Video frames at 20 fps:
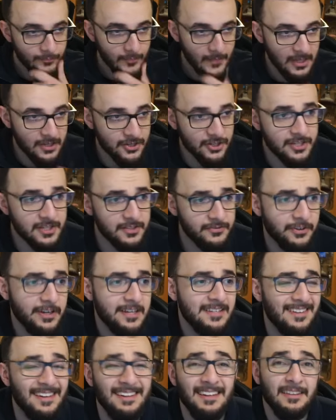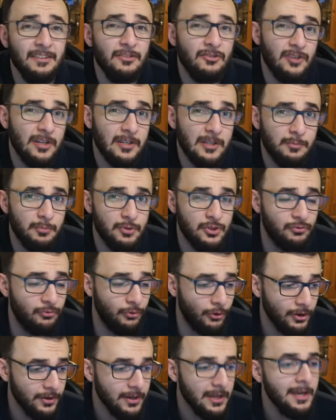Justify ist relativ schwer zu
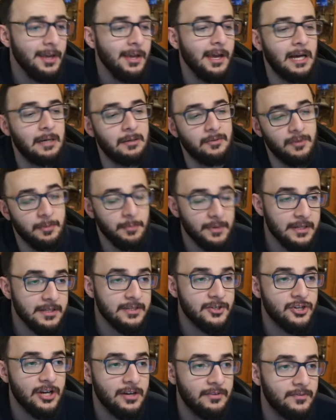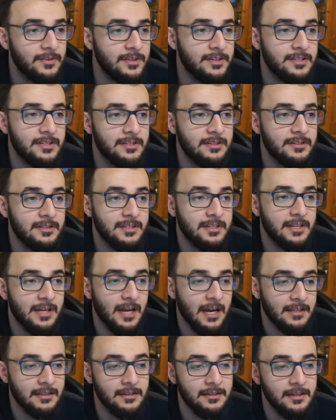beschwören, aber wenn man es schafft, ist diese
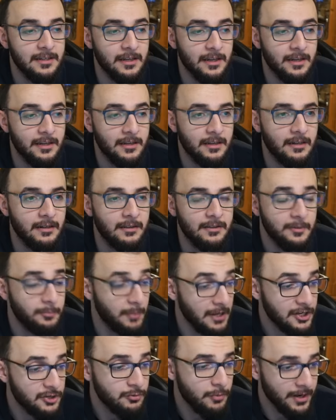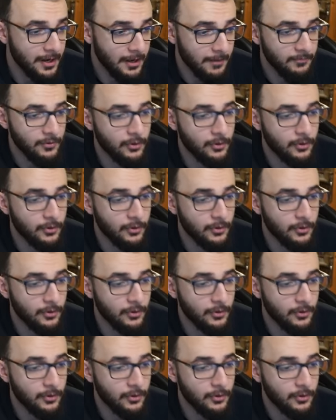Karte in der Regel ein Matchwinner.